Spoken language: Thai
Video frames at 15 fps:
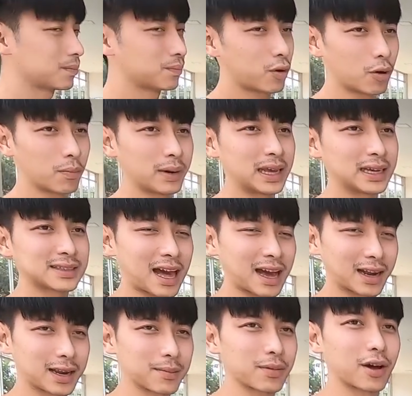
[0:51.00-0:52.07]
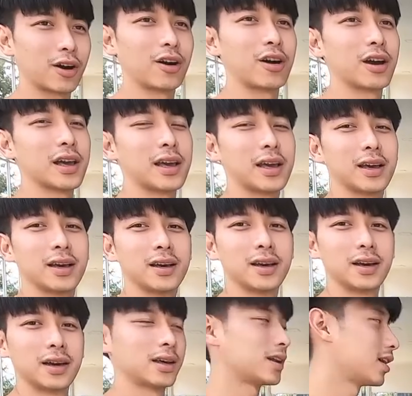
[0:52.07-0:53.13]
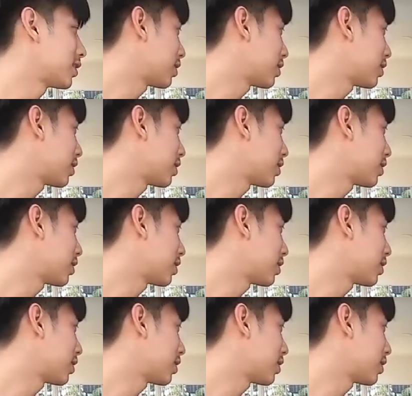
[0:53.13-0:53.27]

ผมเนี่ยตั้งเรียบร้อย แล้ว